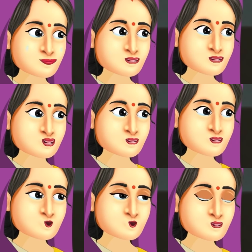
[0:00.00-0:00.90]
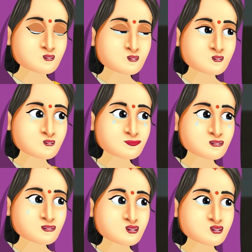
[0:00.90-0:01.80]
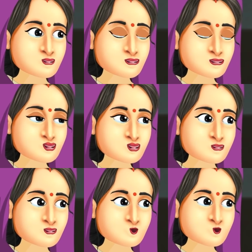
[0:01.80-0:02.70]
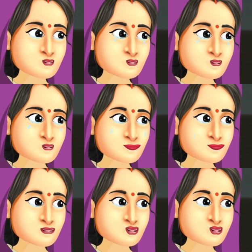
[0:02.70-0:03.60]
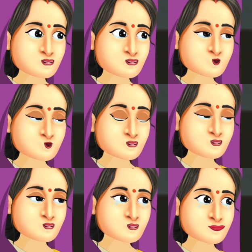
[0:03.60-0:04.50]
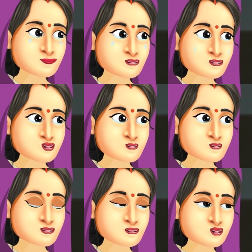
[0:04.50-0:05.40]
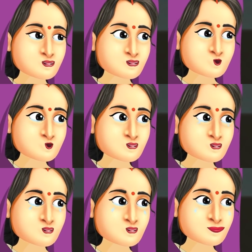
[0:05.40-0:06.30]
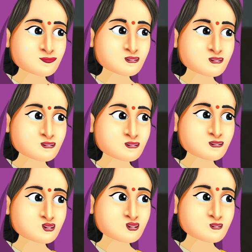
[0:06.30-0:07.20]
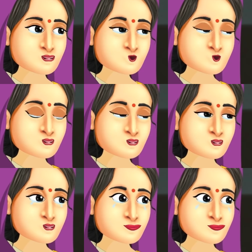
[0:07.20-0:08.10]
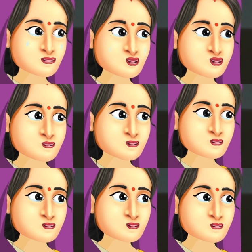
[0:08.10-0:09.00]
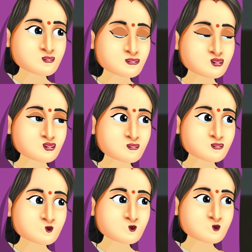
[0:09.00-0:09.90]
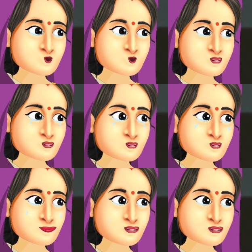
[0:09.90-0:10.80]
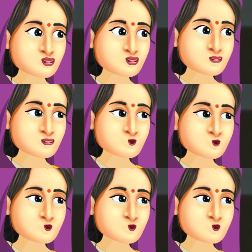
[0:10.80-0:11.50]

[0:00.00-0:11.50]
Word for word: हाँ माँ मैं अच्छे से समझ गई आज के बाद मैं कभी भी किसी को चूहों से नहीं डराऊंगी लेकिन प्लीज आप मेरी सास को मत बताना वरना वो मुझे बहुत डांटेंगी